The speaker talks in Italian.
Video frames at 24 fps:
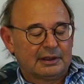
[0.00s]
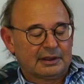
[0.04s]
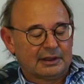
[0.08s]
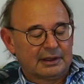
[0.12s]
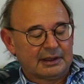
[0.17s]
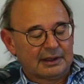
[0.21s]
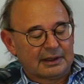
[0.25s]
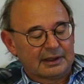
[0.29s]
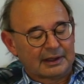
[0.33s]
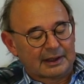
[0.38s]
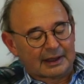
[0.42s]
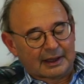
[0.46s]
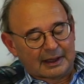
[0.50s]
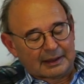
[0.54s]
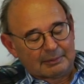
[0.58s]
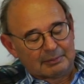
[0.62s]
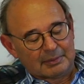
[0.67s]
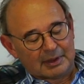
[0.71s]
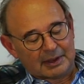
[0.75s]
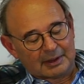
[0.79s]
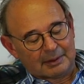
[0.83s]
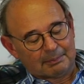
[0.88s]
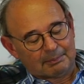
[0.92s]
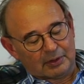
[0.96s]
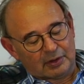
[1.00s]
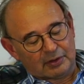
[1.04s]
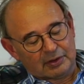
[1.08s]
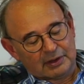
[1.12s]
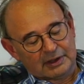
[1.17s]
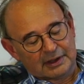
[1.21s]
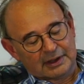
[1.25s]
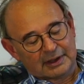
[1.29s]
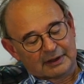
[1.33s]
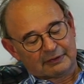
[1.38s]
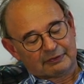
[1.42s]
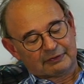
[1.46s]
ghingheri, ma poi
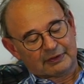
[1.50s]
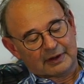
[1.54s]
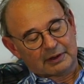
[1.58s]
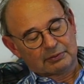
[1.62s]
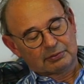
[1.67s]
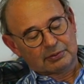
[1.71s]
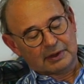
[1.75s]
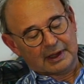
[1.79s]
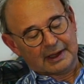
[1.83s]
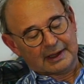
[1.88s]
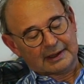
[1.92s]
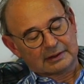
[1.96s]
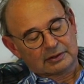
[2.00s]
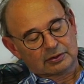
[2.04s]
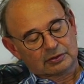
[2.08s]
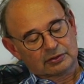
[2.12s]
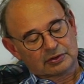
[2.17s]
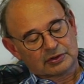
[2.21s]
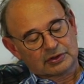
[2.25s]
gliene fa un altro,